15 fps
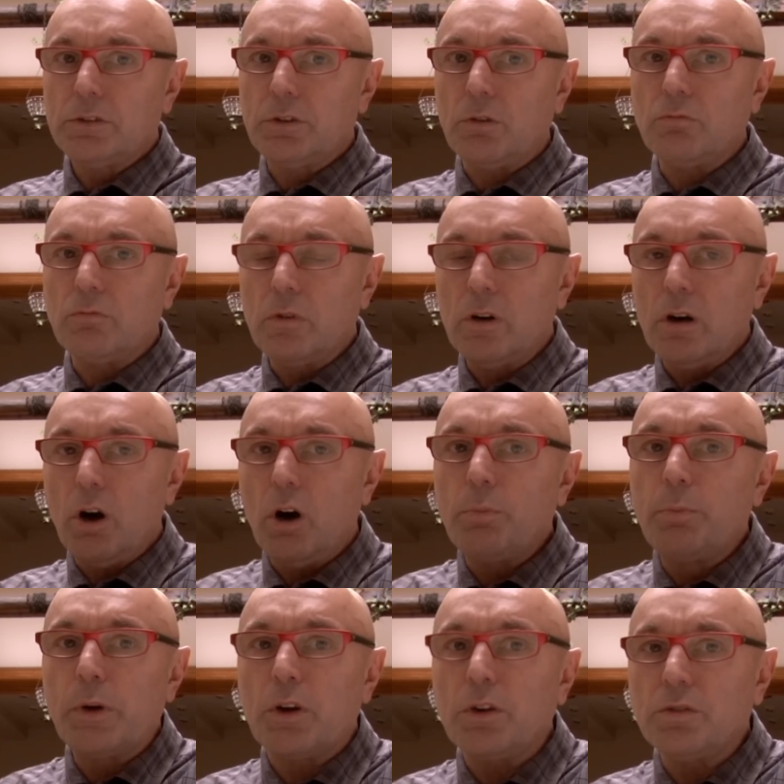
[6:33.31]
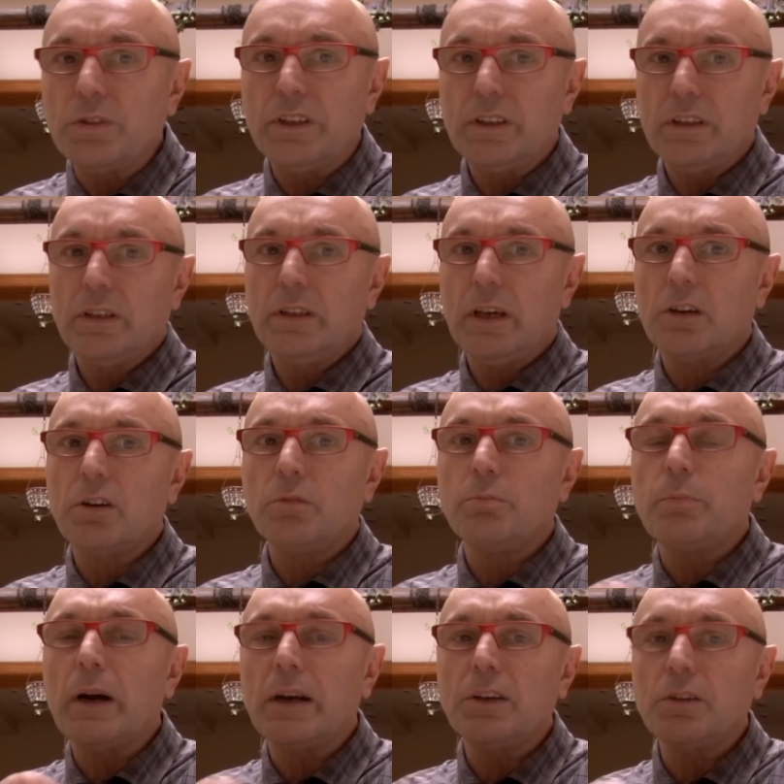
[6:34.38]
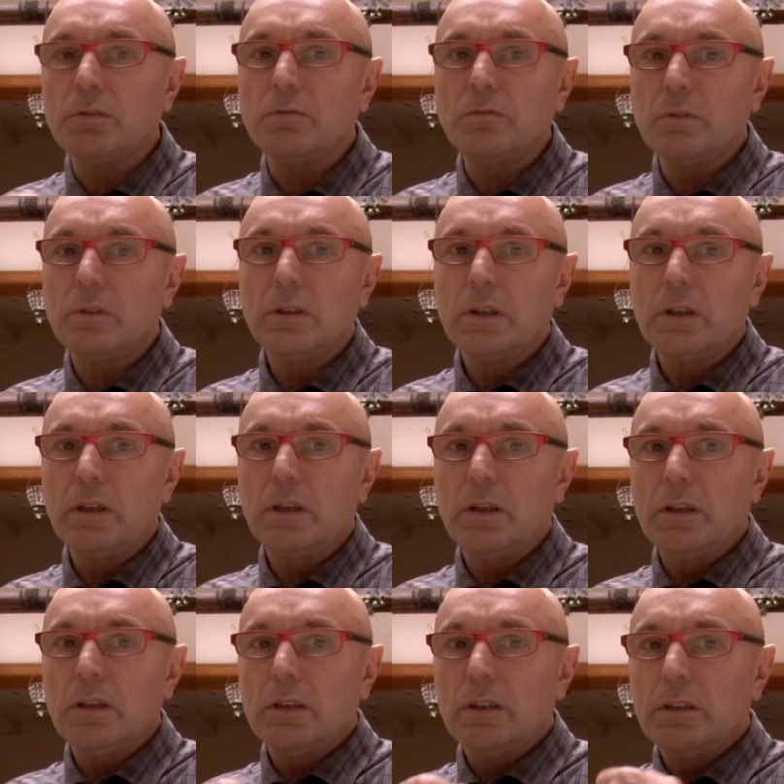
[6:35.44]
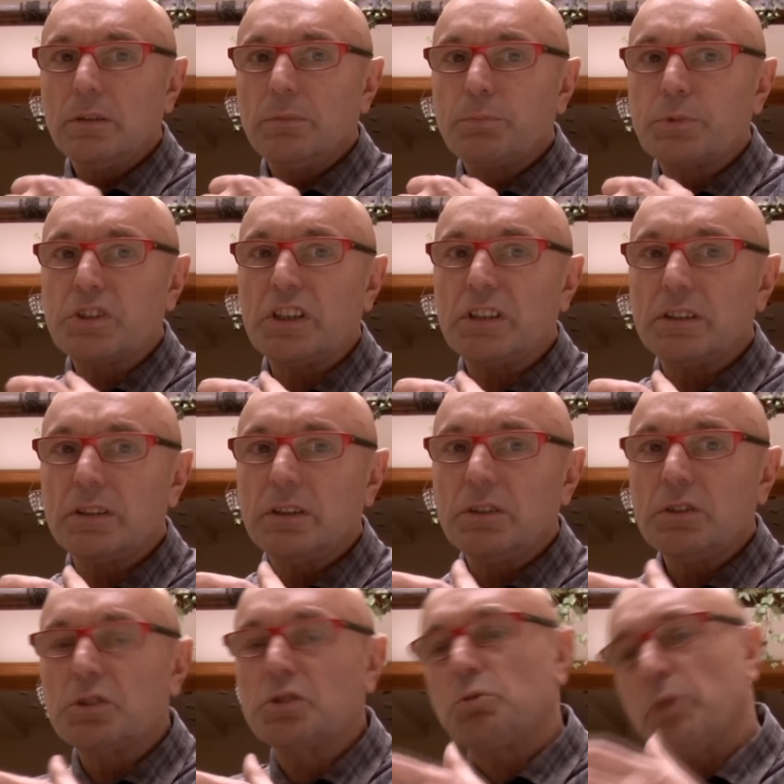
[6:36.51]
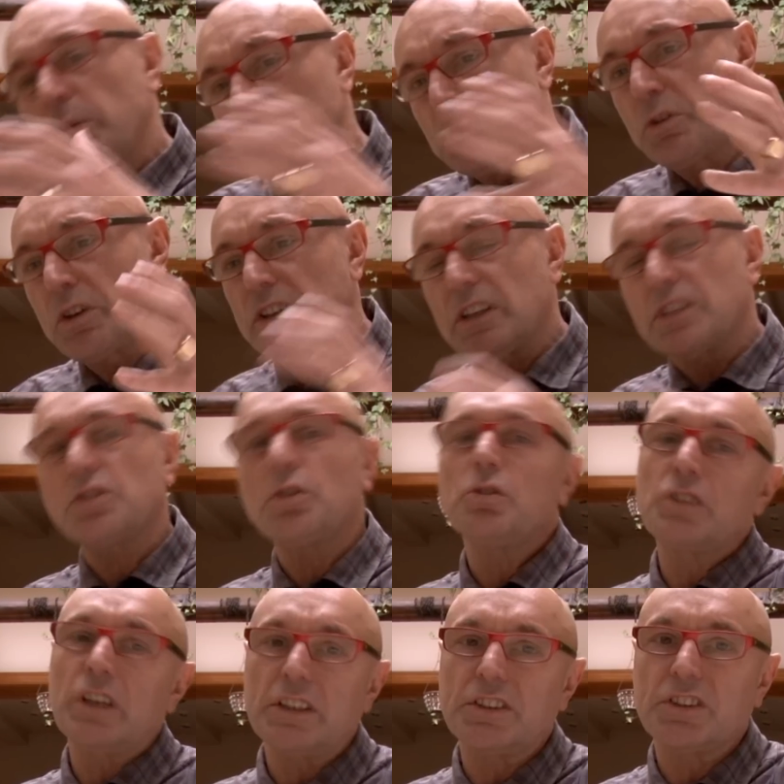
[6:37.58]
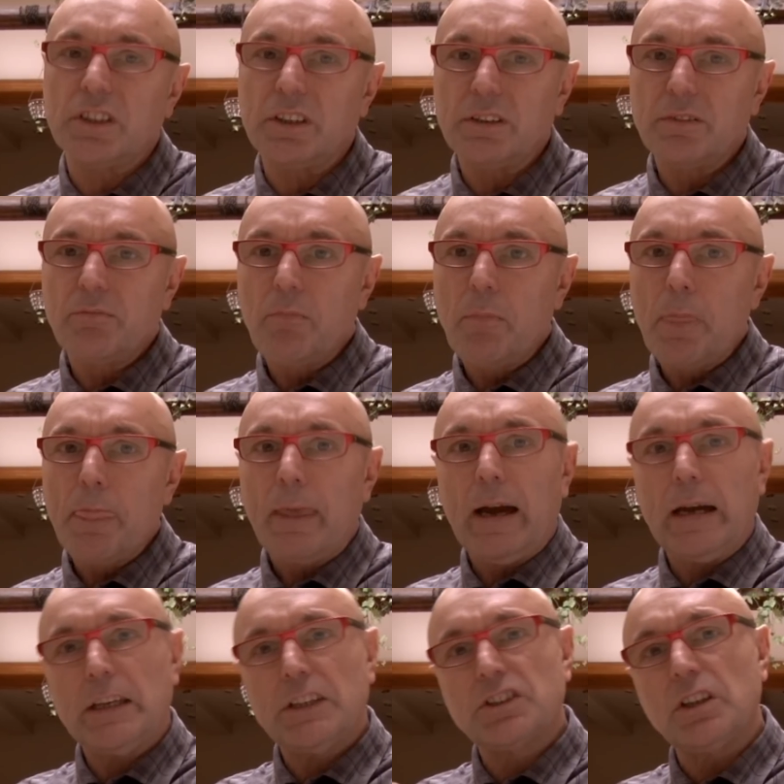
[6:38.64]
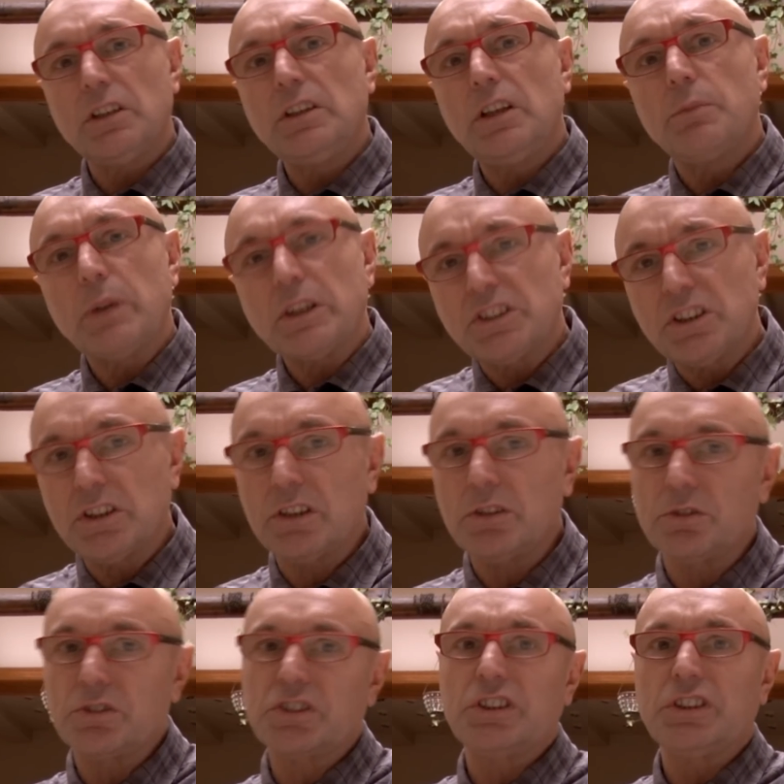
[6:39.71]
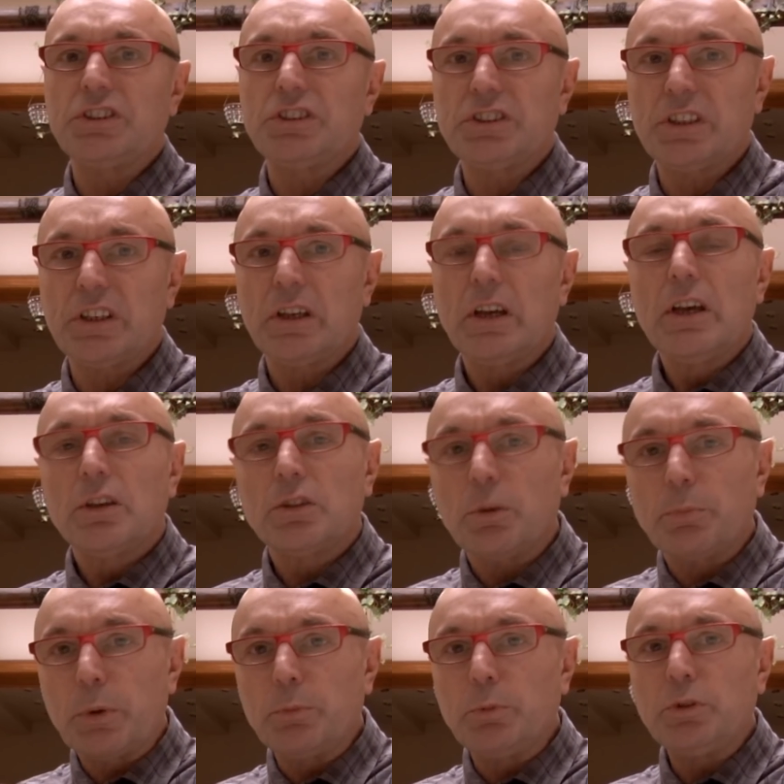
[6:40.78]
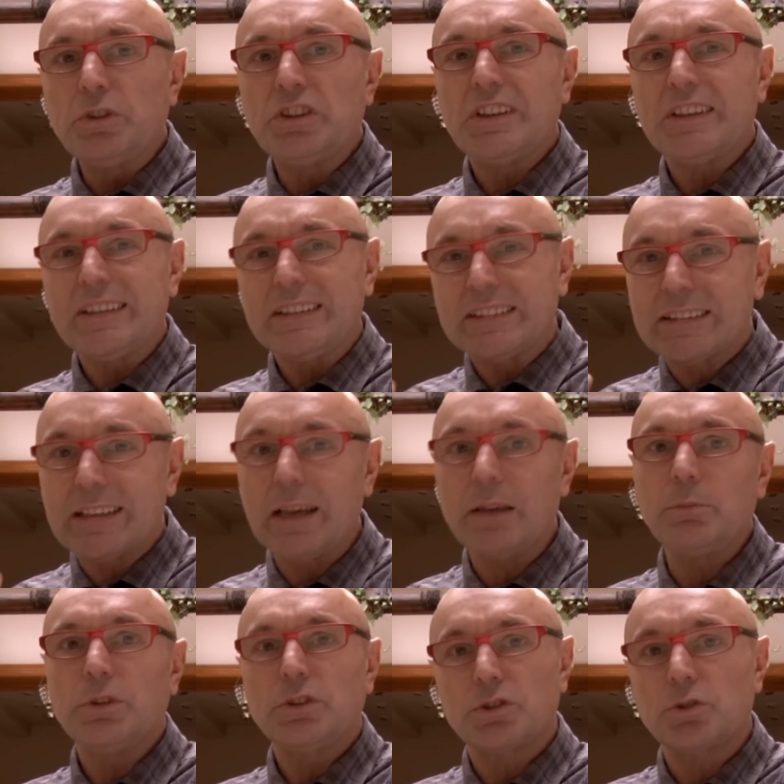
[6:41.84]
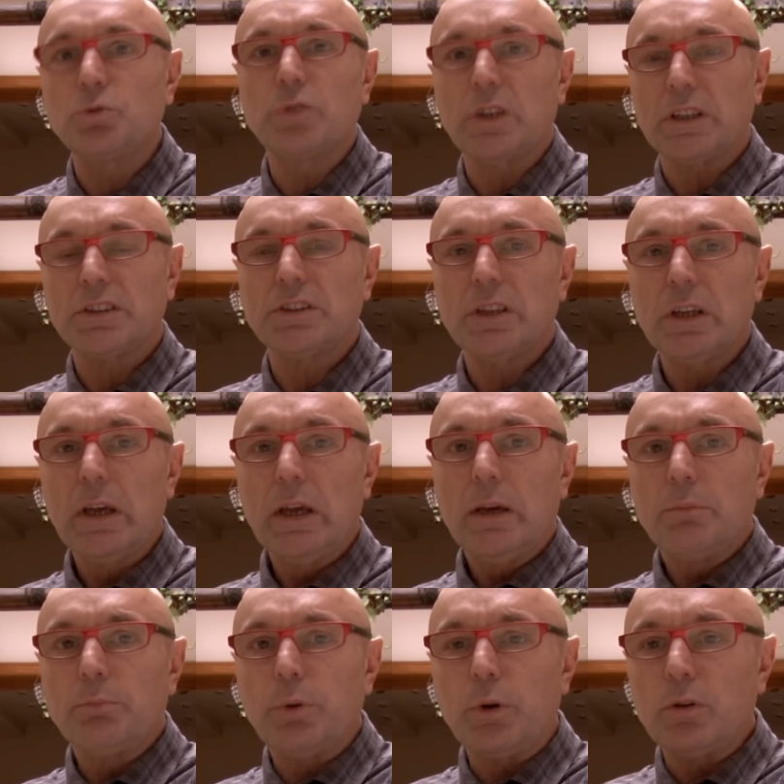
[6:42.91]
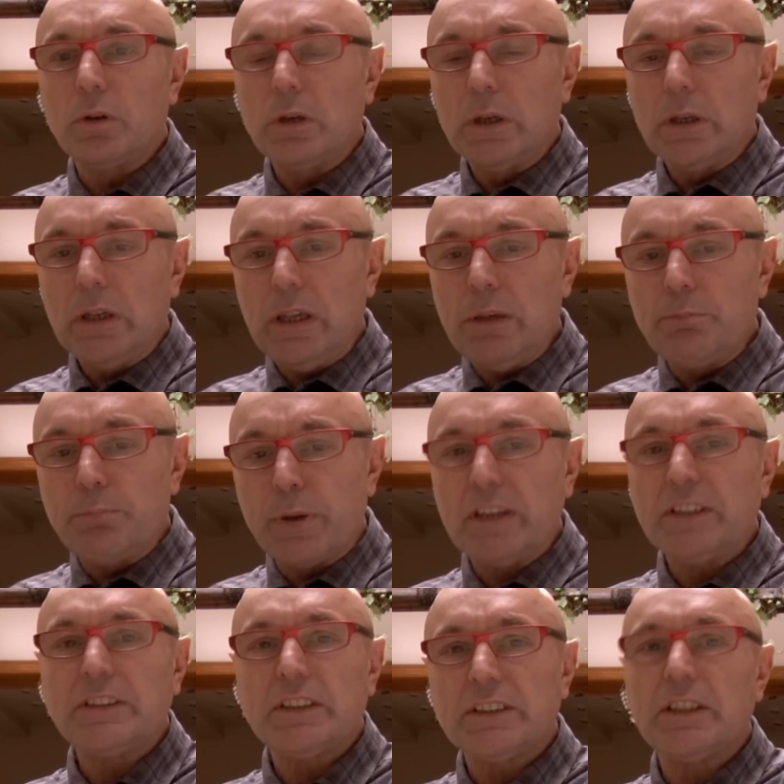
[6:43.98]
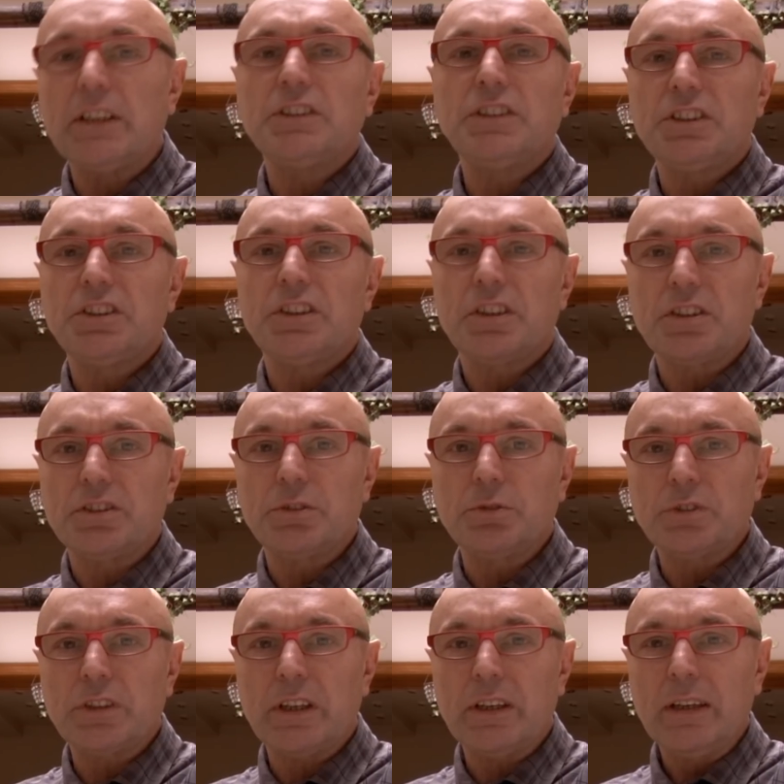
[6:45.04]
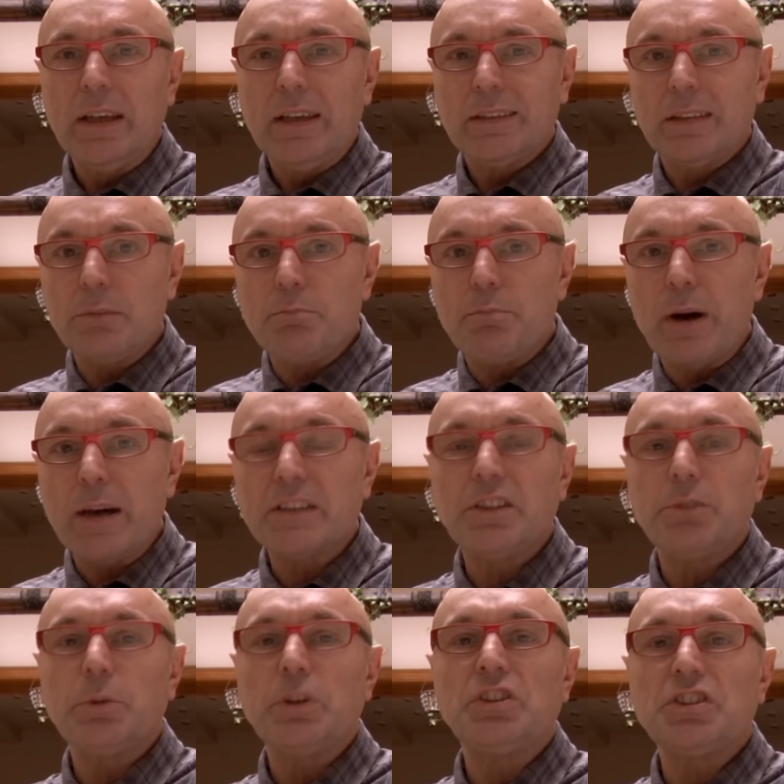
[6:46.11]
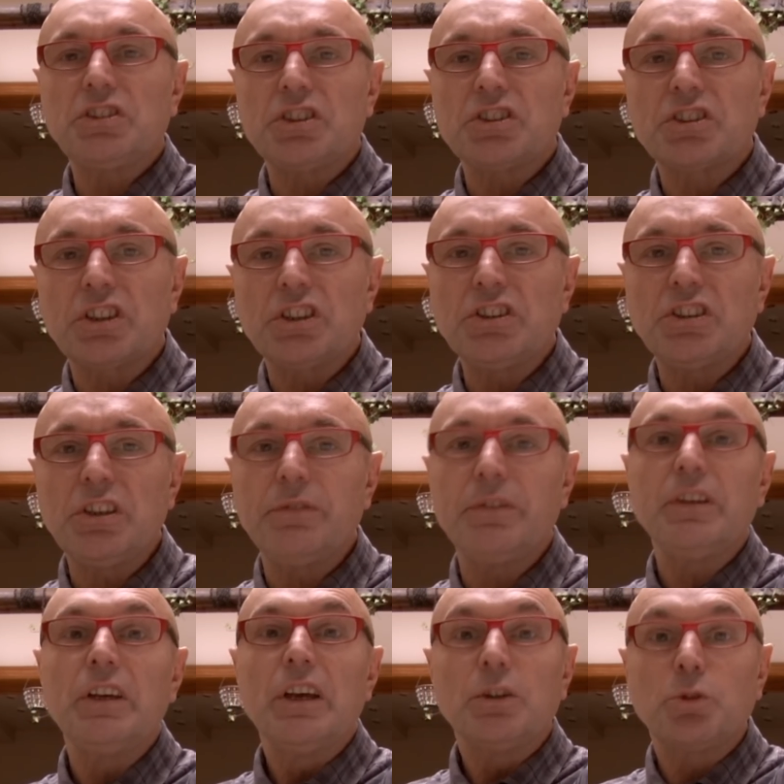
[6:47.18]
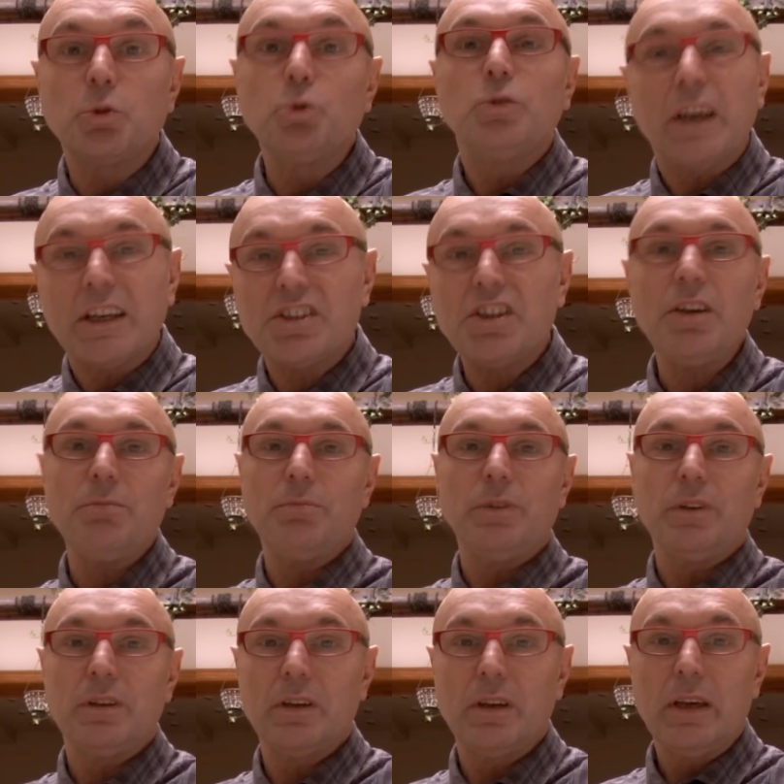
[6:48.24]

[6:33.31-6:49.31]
tą obronę, jaką mają przed złem, które nas otacza. A jeżeli nie macie tego szczęścia, to próbujcie sami szukać, bo im prędzej znajdziecie Chrystusa, tym bardziej będziecie szczęśliwi tu na ziemi.